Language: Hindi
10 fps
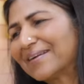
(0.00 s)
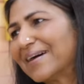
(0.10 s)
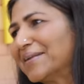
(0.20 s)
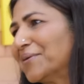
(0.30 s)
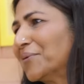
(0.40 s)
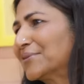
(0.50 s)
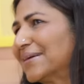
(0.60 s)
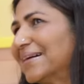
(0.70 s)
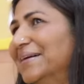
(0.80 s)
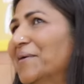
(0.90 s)
पढ़ना नहीं
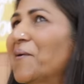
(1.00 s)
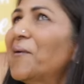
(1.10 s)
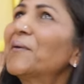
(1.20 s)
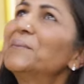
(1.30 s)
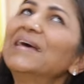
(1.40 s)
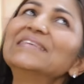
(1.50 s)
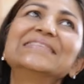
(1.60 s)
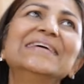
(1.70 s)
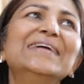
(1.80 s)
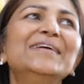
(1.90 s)
होता और मैं
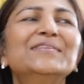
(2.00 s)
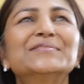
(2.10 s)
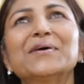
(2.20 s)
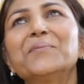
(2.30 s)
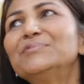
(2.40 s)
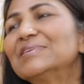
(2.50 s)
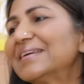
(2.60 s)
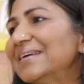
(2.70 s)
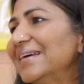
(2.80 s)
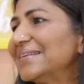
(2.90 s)
ऐसे ही सब
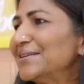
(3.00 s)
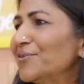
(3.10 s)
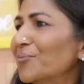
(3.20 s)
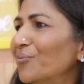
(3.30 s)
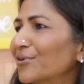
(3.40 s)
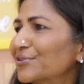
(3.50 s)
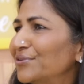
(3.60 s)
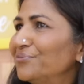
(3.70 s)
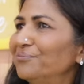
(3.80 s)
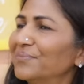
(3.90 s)
जगह ऐसे
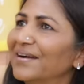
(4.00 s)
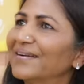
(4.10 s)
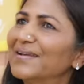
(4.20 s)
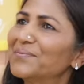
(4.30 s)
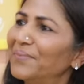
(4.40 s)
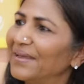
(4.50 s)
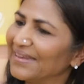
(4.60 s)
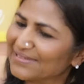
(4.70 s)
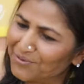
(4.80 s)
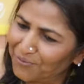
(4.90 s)
उन्मुक्त गगन में
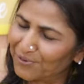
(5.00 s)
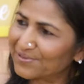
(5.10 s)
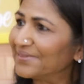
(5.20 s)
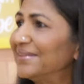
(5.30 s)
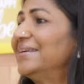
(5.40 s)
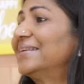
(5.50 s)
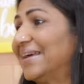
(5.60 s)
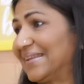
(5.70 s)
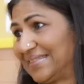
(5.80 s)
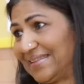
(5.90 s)
ऐसे उड़ सकती
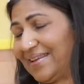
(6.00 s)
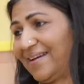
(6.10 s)
रहती